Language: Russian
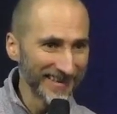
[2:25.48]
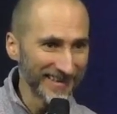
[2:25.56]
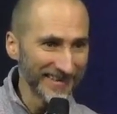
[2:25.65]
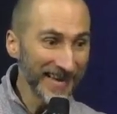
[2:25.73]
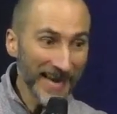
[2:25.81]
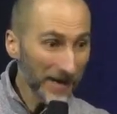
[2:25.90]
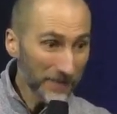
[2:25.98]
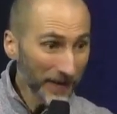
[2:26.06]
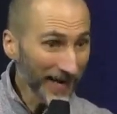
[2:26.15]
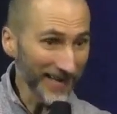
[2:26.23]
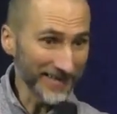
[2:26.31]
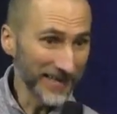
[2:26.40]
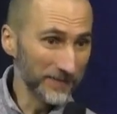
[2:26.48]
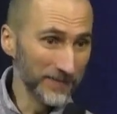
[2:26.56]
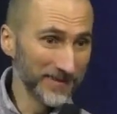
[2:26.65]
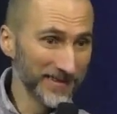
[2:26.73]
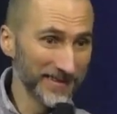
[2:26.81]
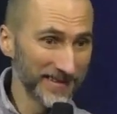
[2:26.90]
Не об этом.
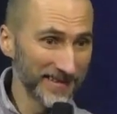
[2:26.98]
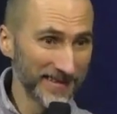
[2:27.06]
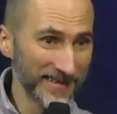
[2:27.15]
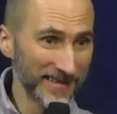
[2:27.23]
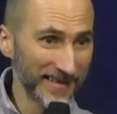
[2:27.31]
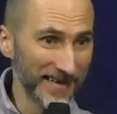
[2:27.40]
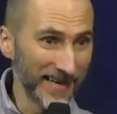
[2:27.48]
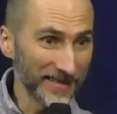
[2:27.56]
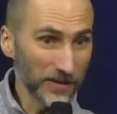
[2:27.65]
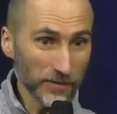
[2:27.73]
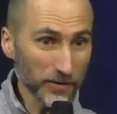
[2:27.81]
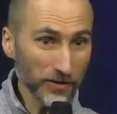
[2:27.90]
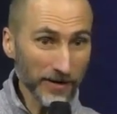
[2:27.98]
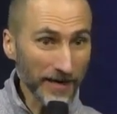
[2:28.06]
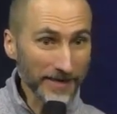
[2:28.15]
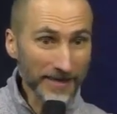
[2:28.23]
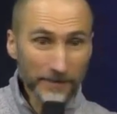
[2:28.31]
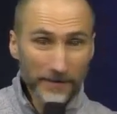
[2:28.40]
О том, что
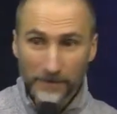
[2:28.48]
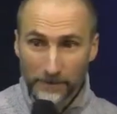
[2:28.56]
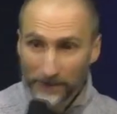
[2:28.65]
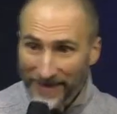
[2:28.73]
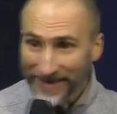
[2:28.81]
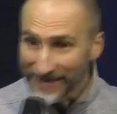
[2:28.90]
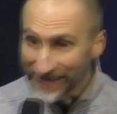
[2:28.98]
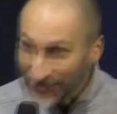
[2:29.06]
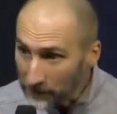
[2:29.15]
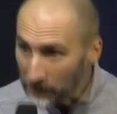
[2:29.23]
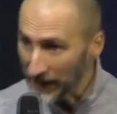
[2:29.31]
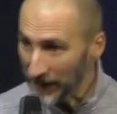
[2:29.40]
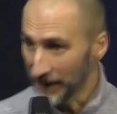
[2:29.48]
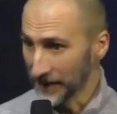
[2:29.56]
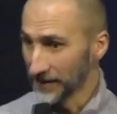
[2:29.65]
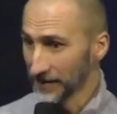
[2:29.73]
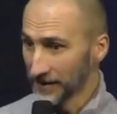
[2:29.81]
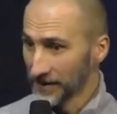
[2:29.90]
какими мы ни
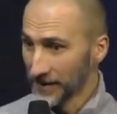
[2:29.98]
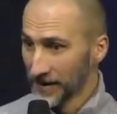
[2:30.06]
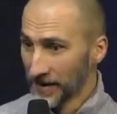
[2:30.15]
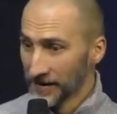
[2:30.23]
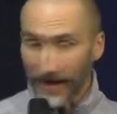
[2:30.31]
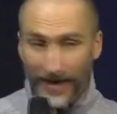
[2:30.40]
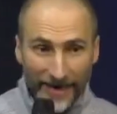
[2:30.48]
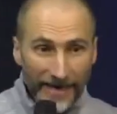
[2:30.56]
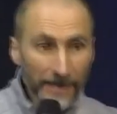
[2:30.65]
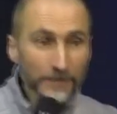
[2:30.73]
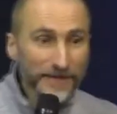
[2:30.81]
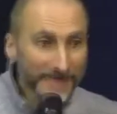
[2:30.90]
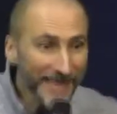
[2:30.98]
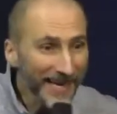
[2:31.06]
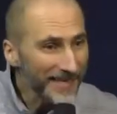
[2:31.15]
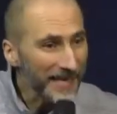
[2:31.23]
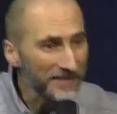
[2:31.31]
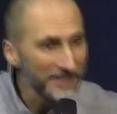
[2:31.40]
были, какая бы
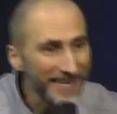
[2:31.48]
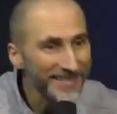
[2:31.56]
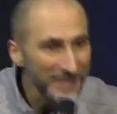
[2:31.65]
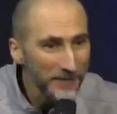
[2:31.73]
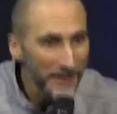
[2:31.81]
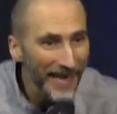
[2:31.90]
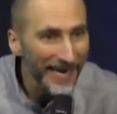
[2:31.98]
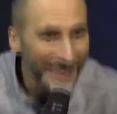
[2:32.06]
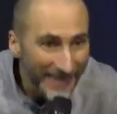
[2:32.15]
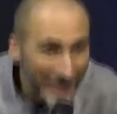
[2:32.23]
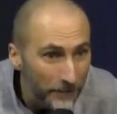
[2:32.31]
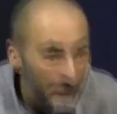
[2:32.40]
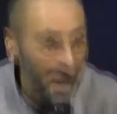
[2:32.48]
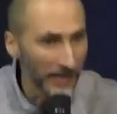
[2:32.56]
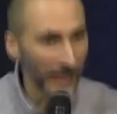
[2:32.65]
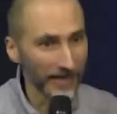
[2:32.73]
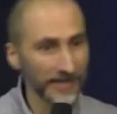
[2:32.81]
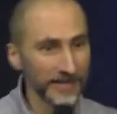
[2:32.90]
церковь на земле ни
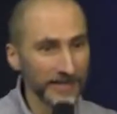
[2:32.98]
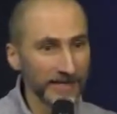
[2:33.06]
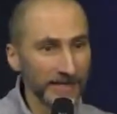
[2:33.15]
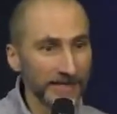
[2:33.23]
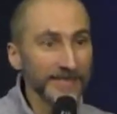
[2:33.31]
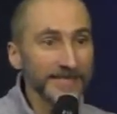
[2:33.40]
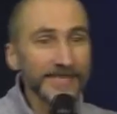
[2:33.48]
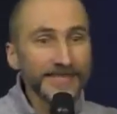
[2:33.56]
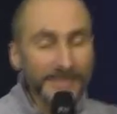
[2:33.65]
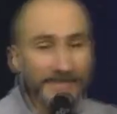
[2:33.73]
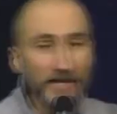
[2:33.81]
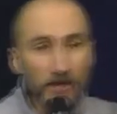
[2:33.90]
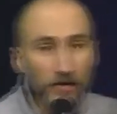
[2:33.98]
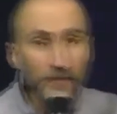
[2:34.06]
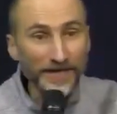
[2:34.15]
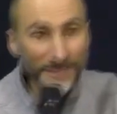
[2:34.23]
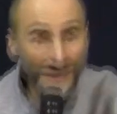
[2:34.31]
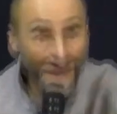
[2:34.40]
была, если ты не
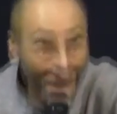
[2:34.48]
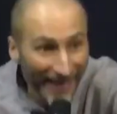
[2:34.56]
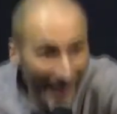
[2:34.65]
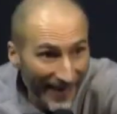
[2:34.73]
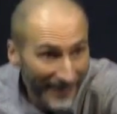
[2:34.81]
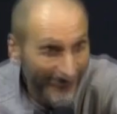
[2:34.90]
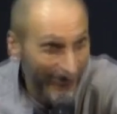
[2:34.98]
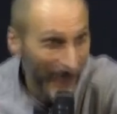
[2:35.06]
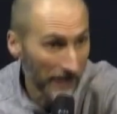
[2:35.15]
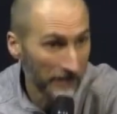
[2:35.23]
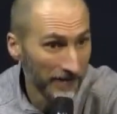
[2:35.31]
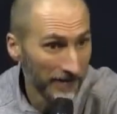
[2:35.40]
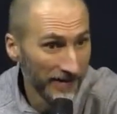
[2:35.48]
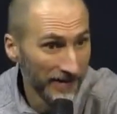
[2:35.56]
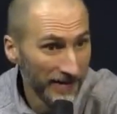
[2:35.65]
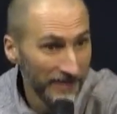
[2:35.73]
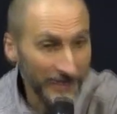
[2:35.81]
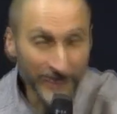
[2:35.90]
любишь церковь,
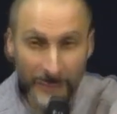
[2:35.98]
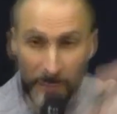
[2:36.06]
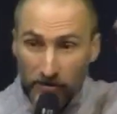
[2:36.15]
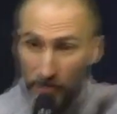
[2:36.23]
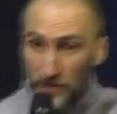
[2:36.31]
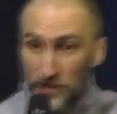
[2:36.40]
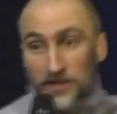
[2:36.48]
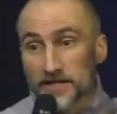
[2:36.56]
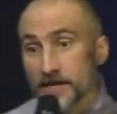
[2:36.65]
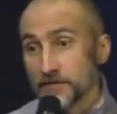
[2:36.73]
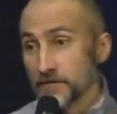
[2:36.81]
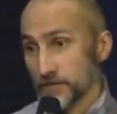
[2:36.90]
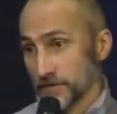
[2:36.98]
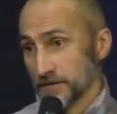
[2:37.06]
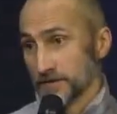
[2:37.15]
ты не любишь главу.